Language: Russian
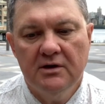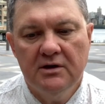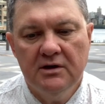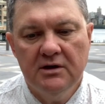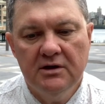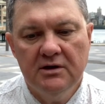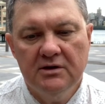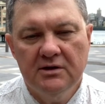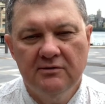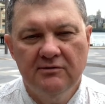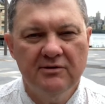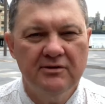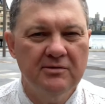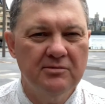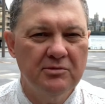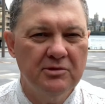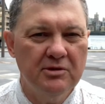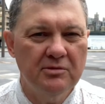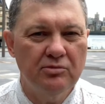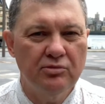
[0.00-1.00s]
И давайте
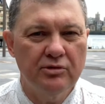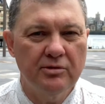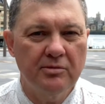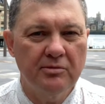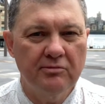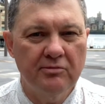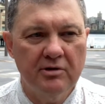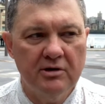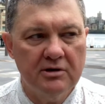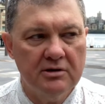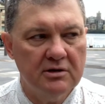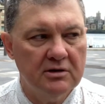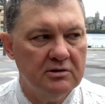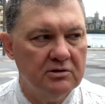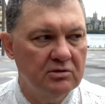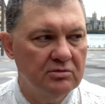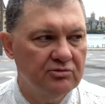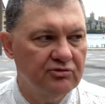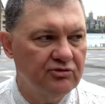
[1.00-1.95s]
мы не будем говорить о том,